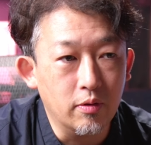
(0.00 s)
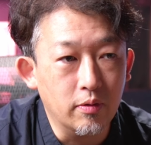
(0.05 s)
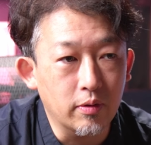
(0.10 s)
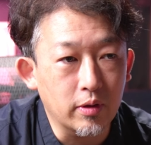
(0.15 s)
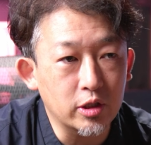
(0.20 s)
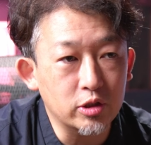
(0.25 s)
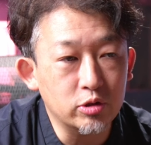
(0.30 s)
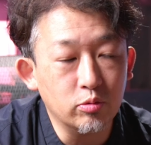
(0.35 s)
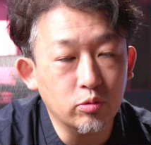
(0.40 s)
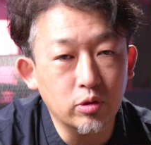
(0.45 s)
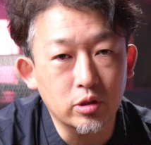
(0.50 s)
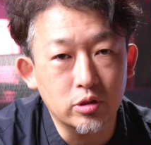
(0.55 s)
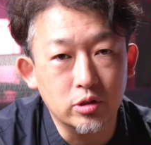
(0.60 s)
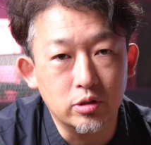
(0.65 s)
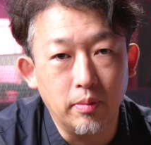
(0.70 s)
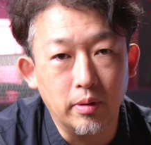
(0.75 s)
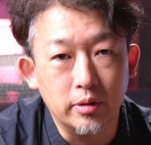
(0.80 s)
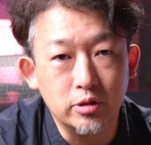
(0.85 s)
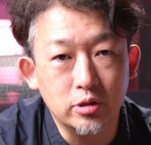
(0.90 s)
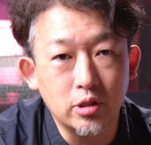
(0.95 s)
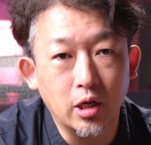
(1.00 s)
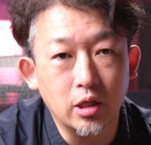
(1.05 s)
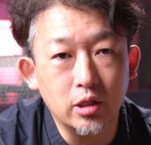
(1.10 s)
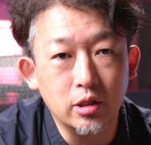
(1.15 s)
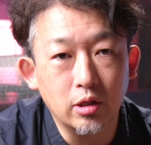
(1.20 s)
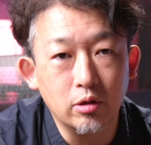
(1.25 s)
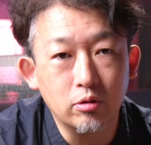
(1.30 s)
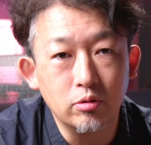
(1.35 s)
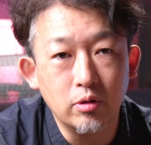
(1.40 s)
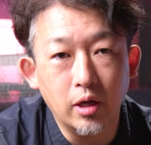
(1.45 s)
私もですね、使っ
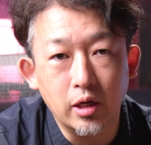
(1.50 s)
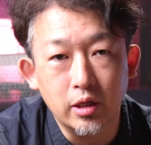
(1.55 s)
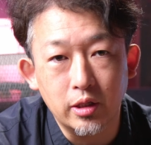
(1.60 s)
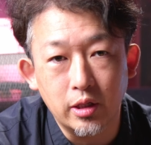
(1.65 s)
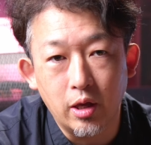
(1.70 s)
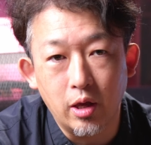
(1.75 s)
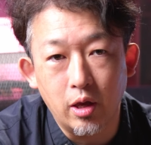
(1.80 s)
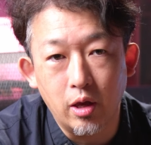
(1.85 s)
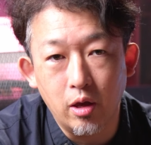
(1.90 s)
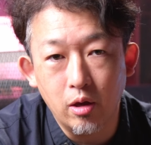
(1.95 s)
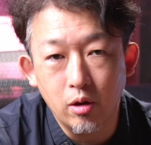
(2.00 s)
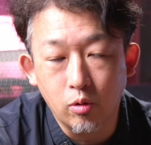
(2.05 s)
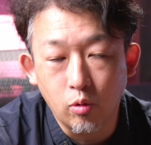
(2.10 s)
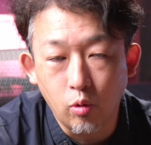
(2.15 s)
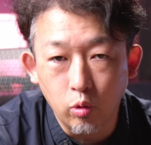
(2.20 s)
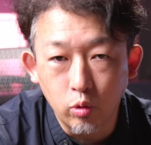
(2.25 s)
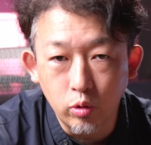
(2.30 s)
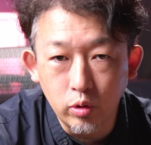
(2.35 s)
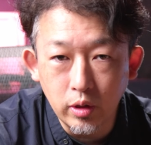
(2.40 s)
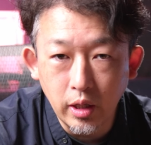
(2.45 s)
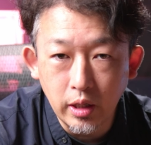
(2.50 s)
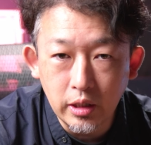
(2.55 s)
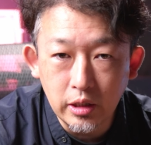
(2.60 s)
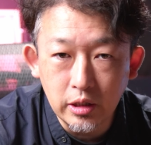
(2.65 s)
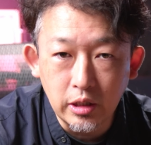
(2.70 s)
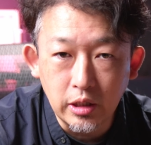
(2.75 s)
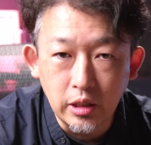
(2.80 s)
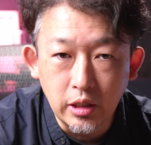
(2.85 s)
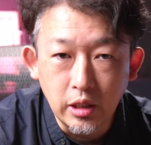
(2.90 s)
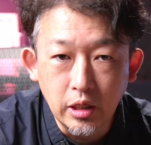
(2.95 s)
ていく中で、こんな
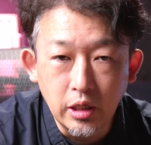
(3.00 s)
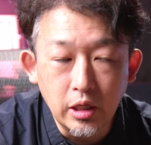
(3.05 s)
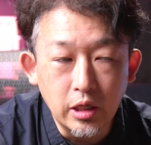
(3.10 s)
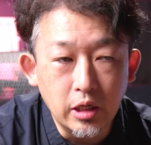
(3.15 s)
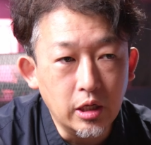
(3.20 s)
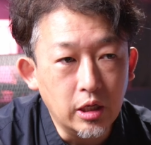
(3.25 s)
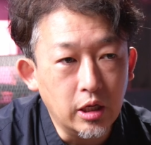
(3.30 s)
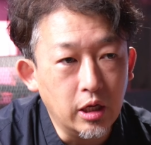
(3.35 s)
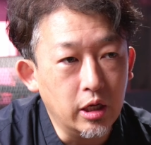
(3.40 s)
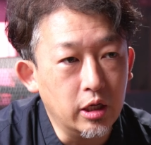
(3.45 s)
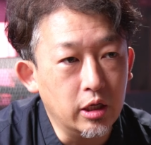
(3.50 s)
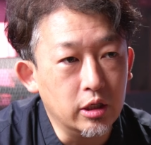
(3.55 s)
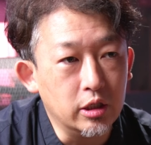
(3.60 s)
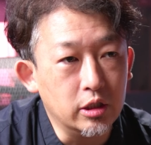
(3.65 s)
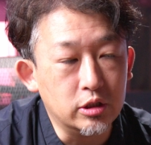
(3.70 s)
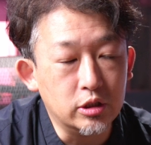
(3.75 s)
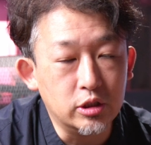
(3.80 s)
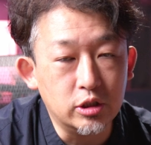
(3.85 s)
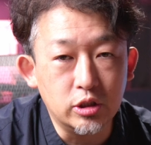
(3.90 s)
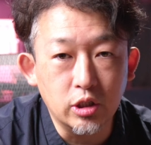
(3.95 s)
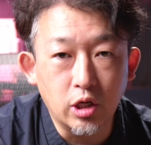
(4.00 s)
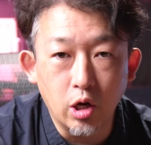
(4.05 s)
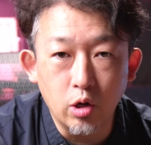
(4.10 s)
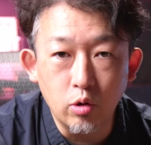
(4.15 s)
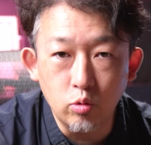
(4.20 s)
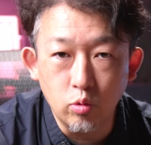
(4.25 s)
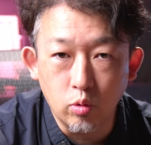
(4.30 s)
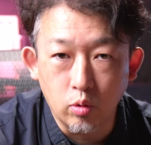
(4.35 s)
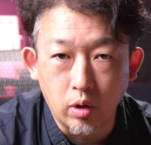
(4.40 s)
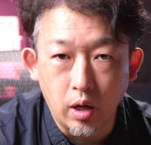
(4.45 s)
に、違う
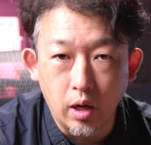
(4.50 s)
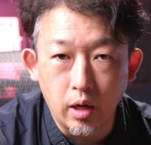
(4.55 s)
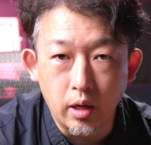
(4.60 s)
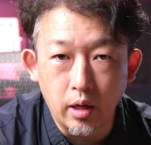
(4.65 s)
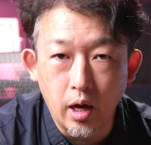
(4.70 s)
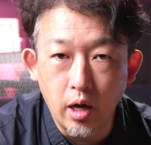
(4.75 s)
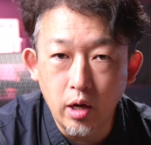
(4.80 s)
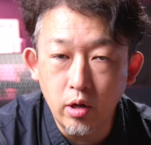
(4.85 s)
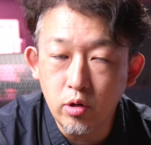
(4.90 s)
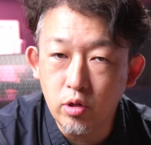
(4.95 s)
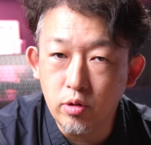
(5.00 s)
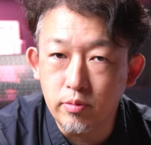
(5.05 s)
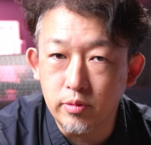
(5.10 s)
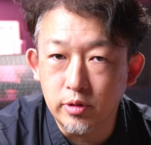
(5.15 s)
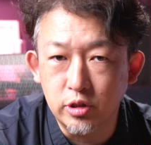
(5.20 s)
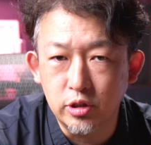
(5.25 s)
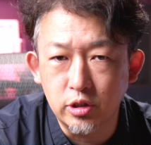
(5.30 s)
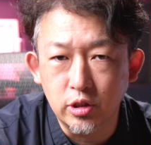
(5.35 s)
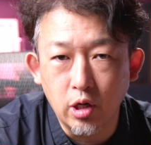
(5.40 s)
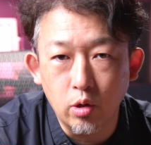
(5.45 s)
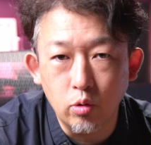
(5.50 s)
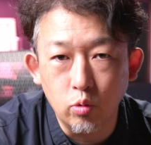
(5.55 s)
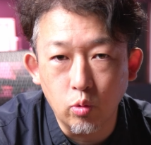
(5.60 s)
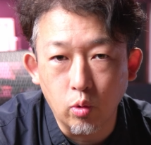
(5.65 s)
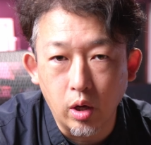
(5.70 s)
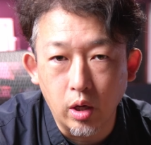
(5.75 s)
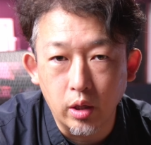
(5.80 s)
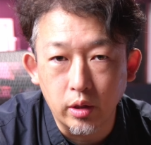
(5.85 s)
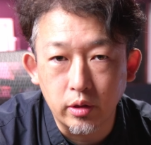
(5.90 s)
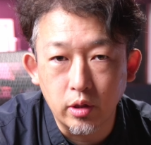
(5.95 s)
のか、ある意味違うの
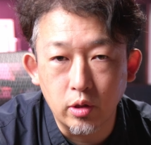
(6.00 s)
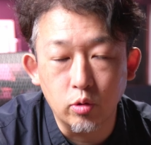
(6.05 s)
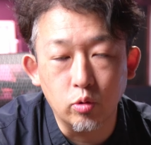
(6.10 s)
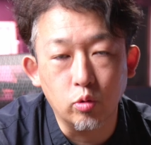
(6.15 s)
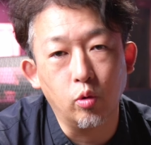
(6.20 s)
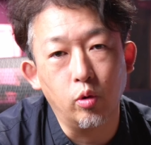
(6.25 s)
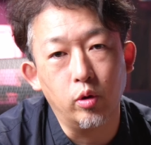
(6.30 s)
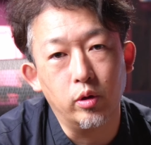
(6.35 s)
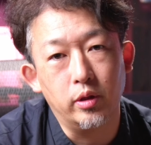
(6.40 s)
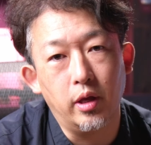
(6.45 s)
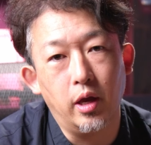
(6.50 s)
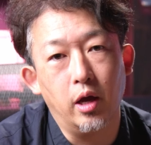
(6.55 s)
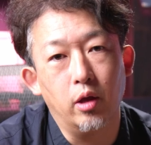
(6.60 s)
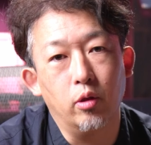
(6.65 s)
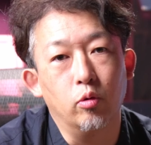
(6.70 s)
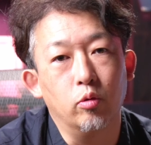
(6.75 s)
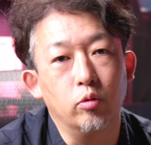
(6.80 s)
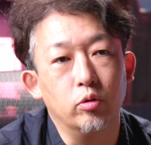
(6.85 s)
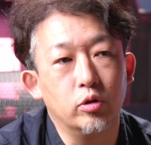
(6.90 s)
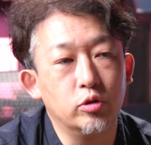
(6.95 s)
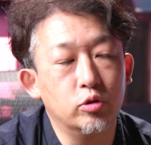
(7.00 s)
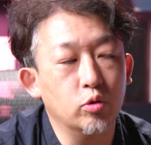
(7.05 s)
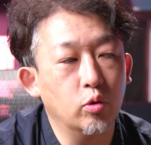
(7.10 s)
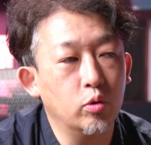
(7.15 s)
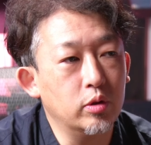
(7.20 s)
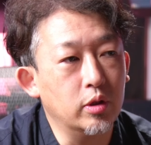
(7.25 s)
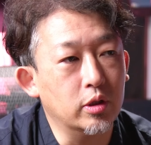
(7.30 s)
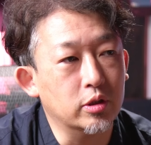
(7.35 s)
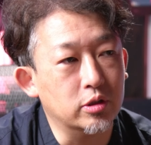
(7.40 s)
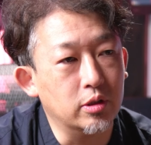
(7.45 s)
かっていうところでね、非
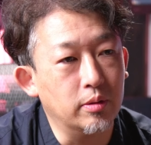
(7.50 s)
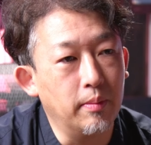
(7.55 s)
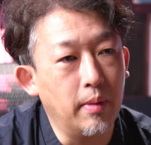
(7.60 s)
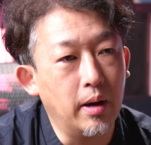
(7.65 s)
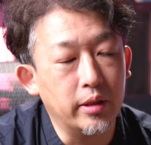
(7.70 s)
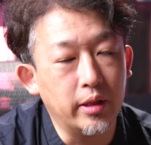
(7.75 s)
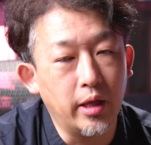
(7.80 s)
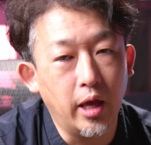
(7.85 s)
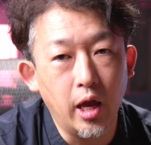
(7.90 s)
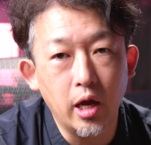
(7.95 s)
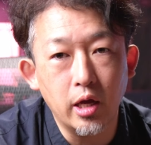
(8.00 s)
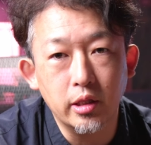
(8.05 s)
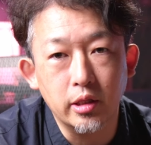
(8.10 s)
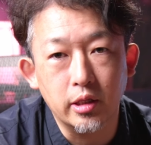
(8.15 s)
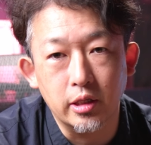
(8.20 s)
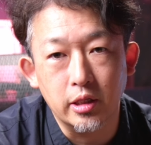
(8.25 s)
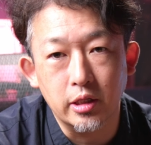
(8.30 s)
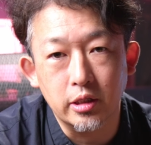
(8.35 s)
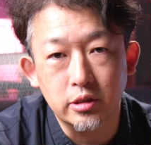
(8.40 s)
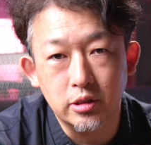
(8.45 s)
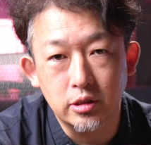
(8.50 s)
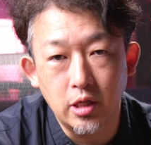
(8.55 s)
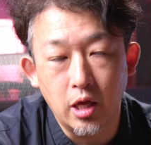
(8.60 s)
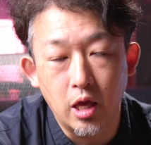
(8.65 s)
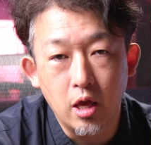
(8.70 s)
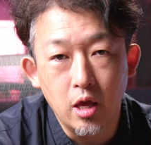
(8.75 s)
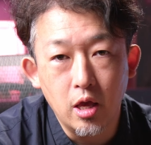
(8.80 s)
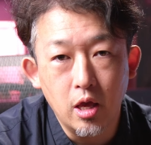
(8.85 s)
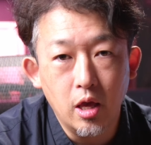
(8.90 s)
常にですね、悩んでですね、